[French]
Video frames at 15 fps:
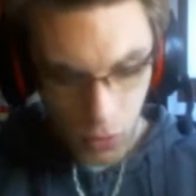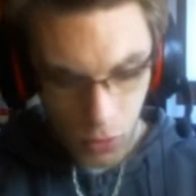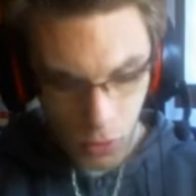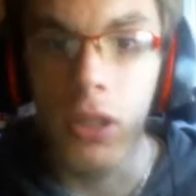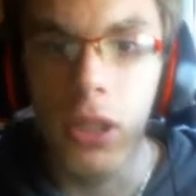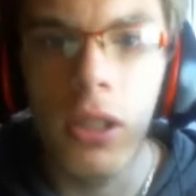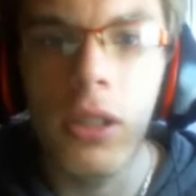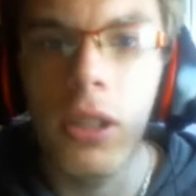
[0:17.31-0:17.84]
On oh,
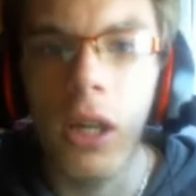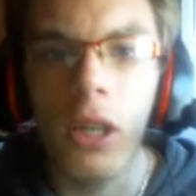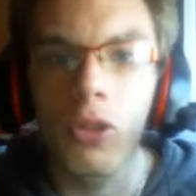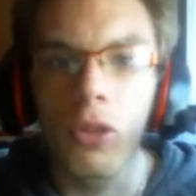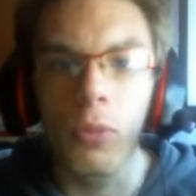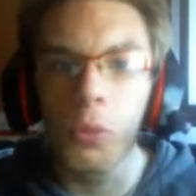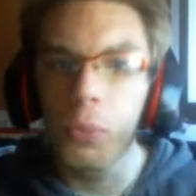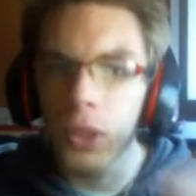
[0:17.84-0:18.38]
l'a déjà
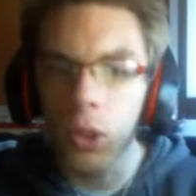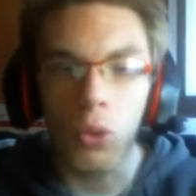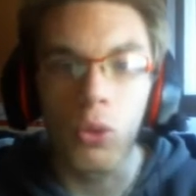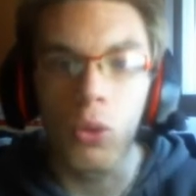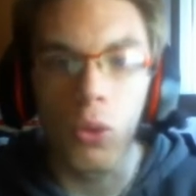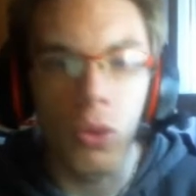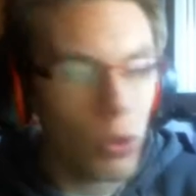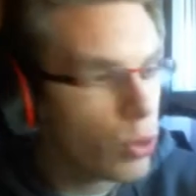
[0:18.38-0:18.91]
directement le petit
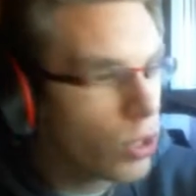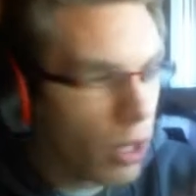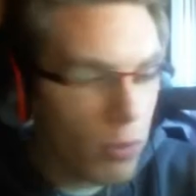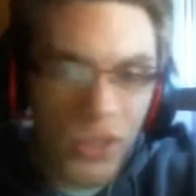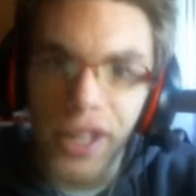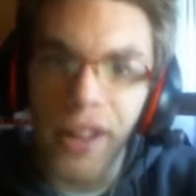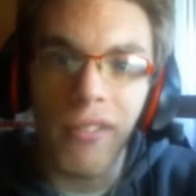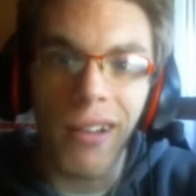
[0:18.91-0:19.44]
rototo là,
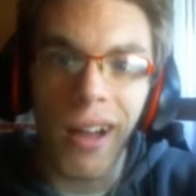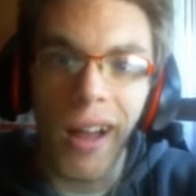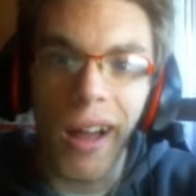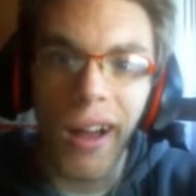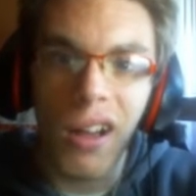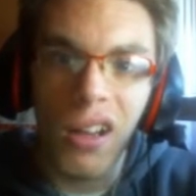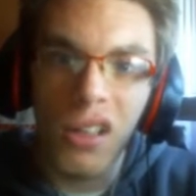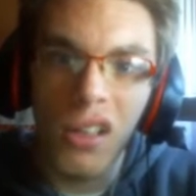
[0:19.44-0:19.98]
comme zère,
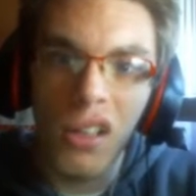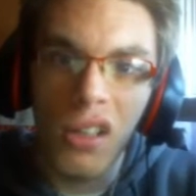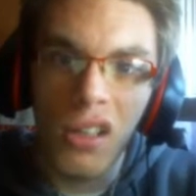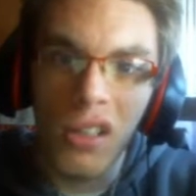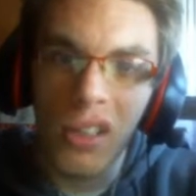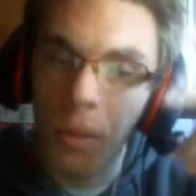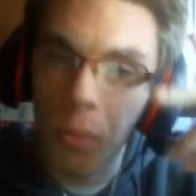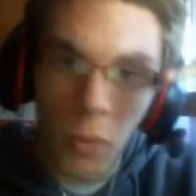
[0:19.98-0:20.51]
frère.
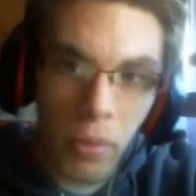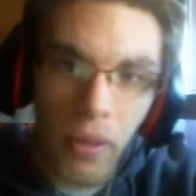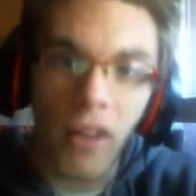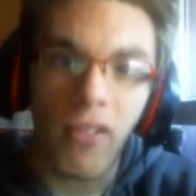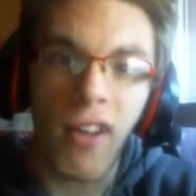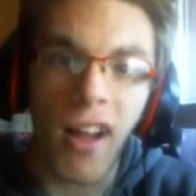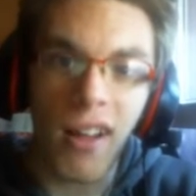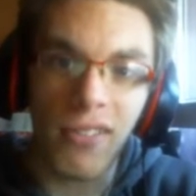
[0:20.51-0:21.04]
Comme mon
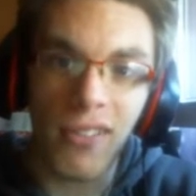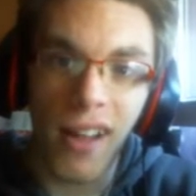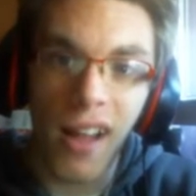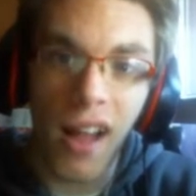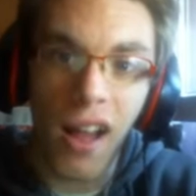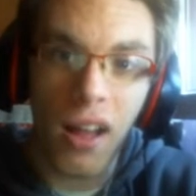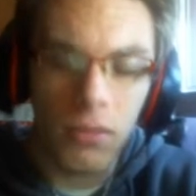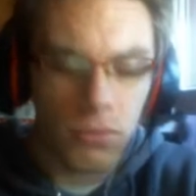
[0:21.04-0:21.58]
père, frère,
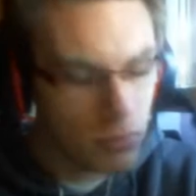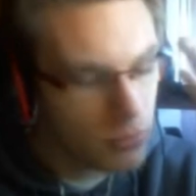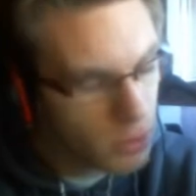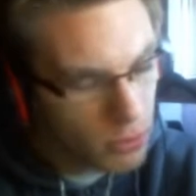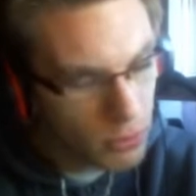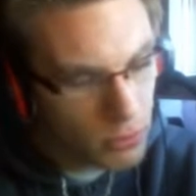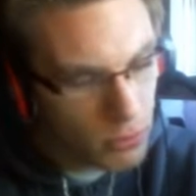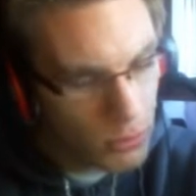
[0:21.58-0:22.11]
frère.
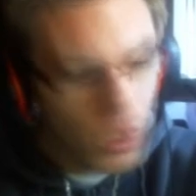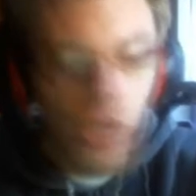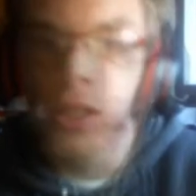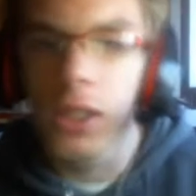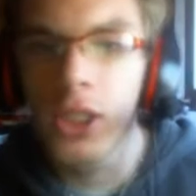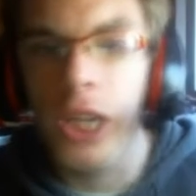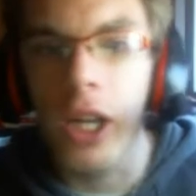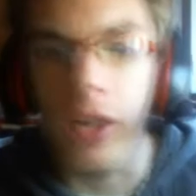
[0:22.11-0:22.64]

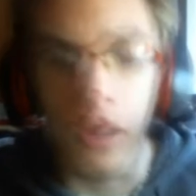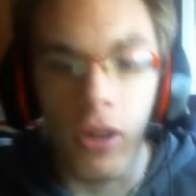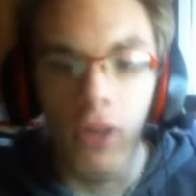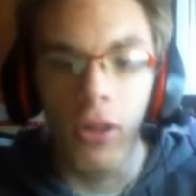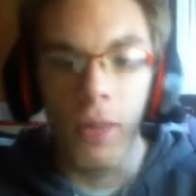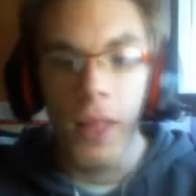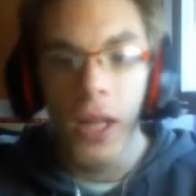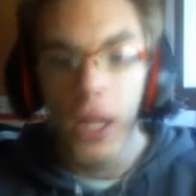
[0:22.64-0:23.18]
Je déconne.
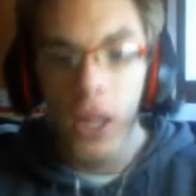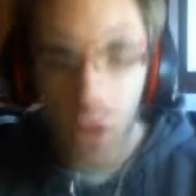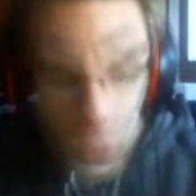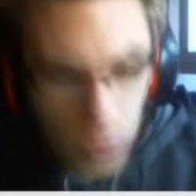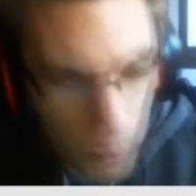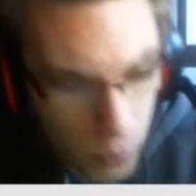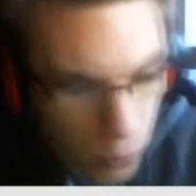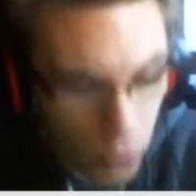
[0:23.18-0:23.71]
Euh,
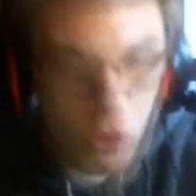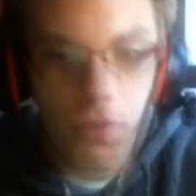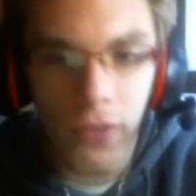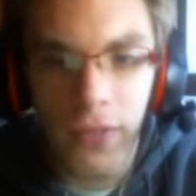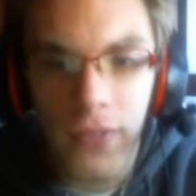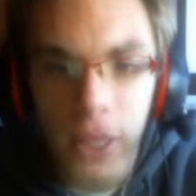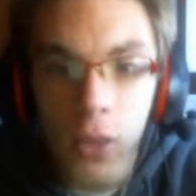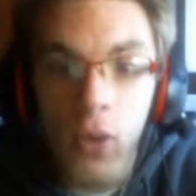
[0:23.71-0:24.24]
euh, pour une
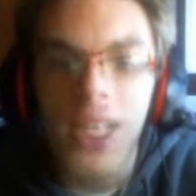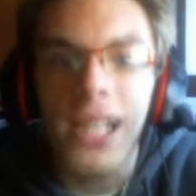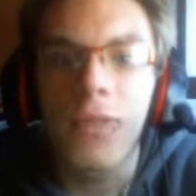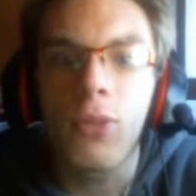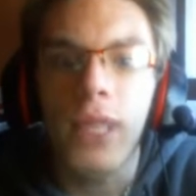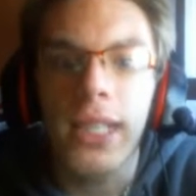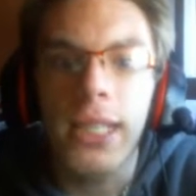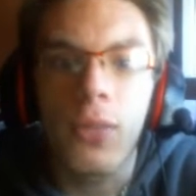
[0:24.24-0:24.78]
nouvelle vidéo,
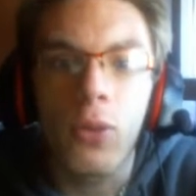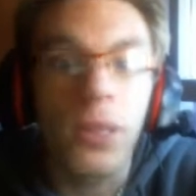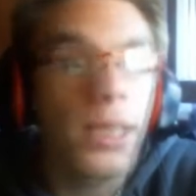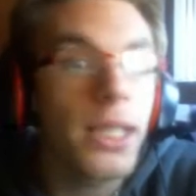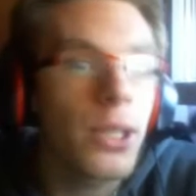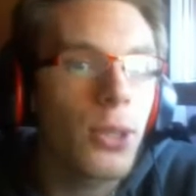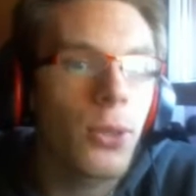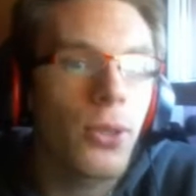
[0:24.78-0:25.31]
l'étoile qui tourne,
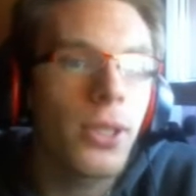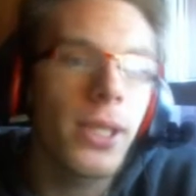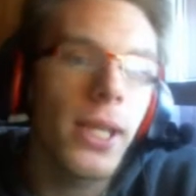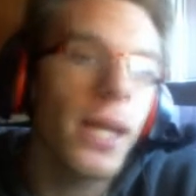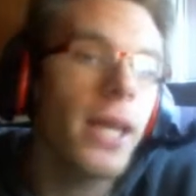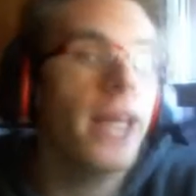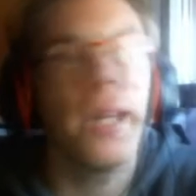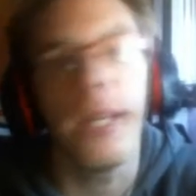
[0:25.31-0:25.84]
qu'est-ce que
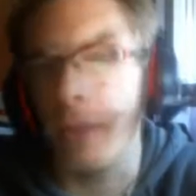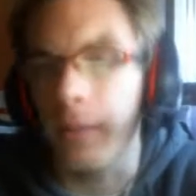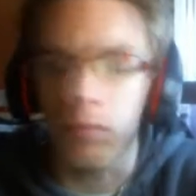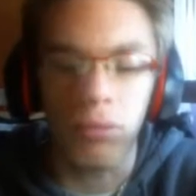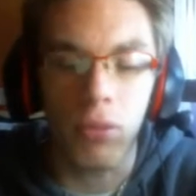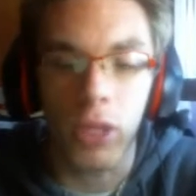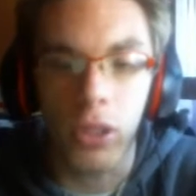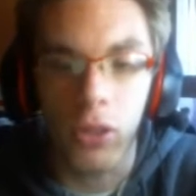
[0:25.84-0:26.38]
c'est
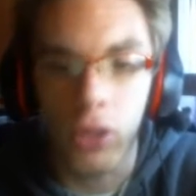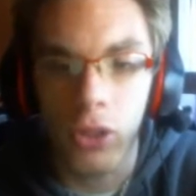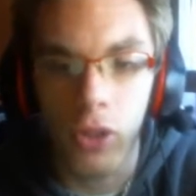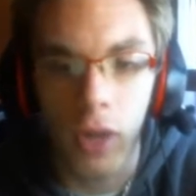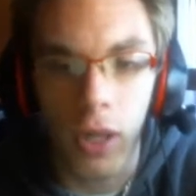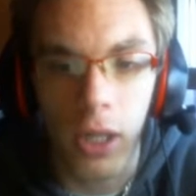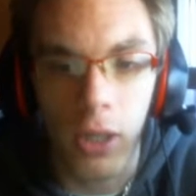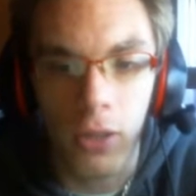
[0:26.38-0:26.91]
Pour les
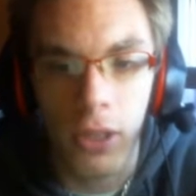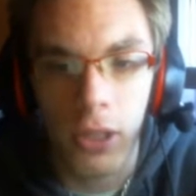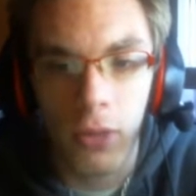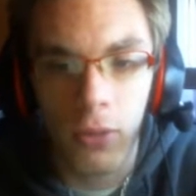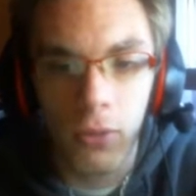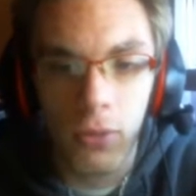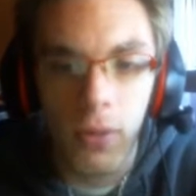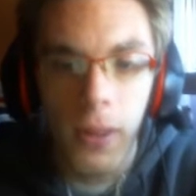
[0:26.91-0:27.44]
connaisseurs, ils la
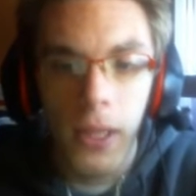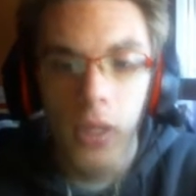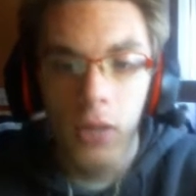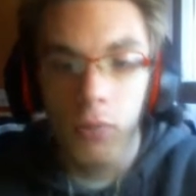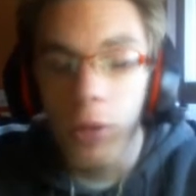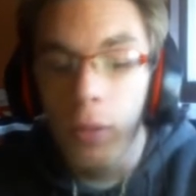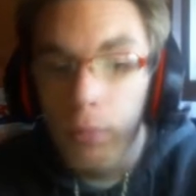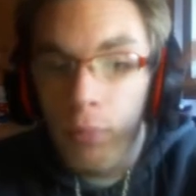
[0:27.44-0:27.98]
connaîtront.
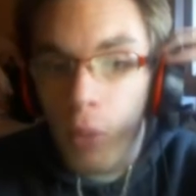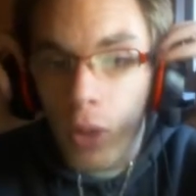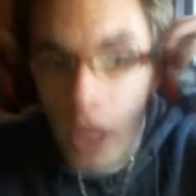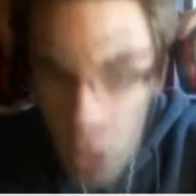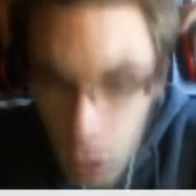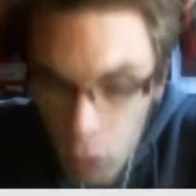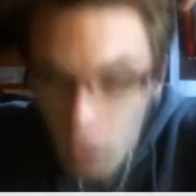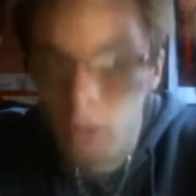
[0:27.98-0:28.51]
Même pour
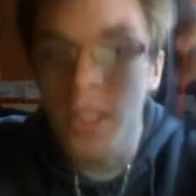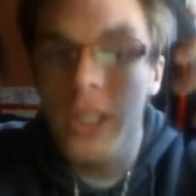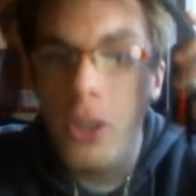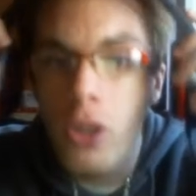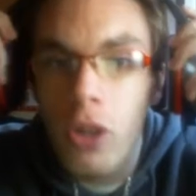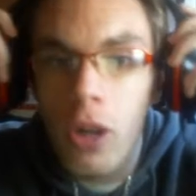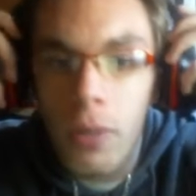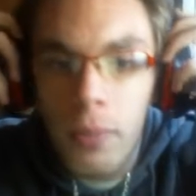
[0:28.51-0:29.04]
les
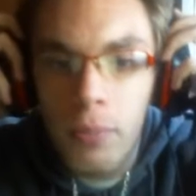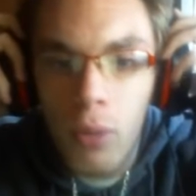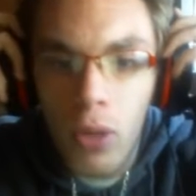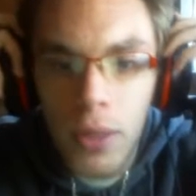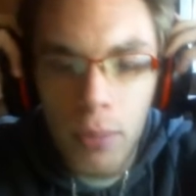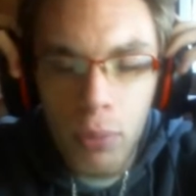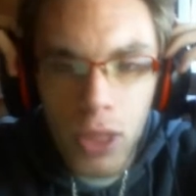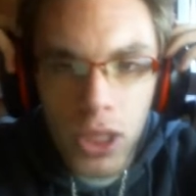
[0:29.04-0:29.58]
non-connaisseurs, même
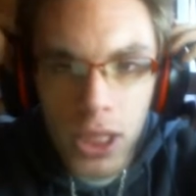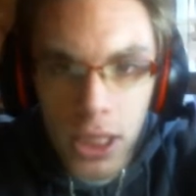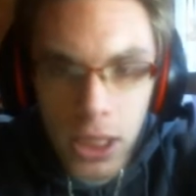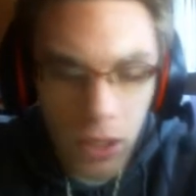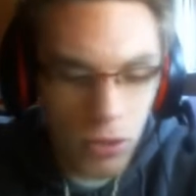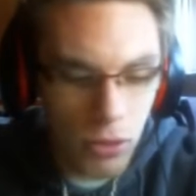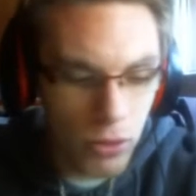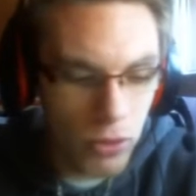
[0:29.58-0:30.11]
pour les
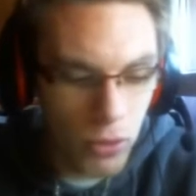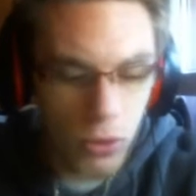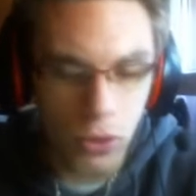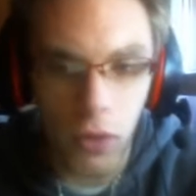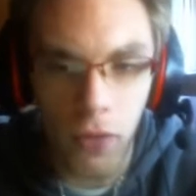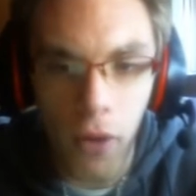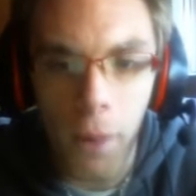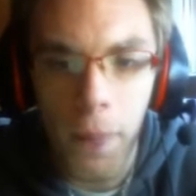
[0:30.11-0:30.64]
petits
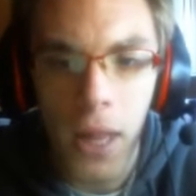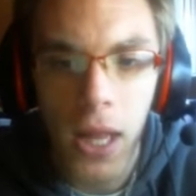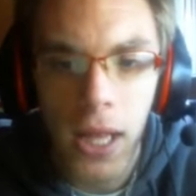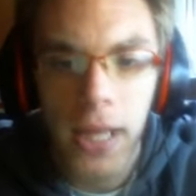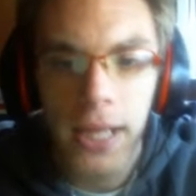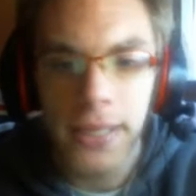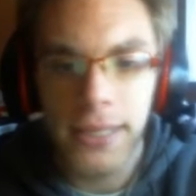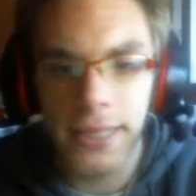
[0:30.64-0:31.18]
euh, enfants.
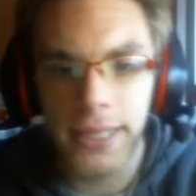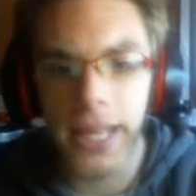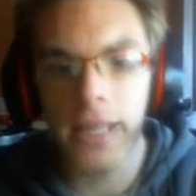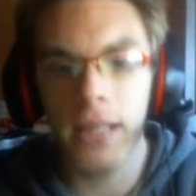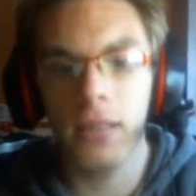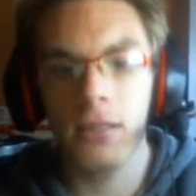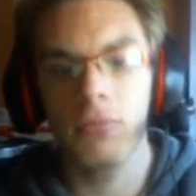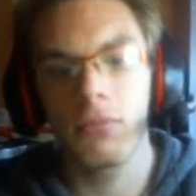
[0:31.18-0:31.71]

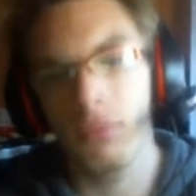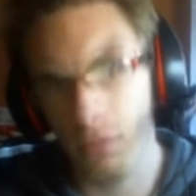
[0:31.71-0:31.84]
C'est...